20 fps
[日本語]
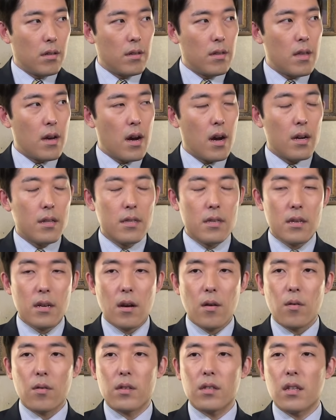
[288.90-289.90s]
何
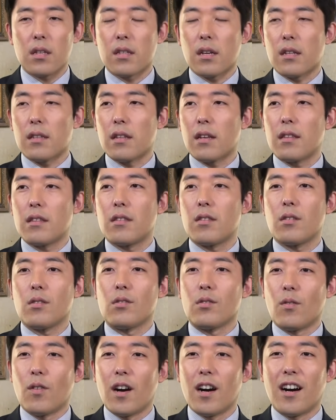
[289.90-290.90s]
が起きてたんだってい
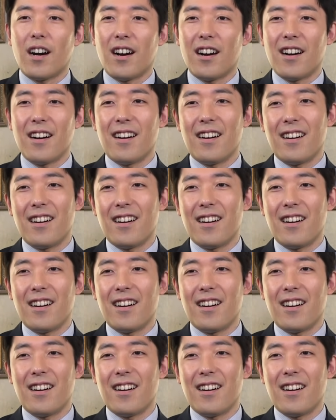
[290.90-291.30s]
うのは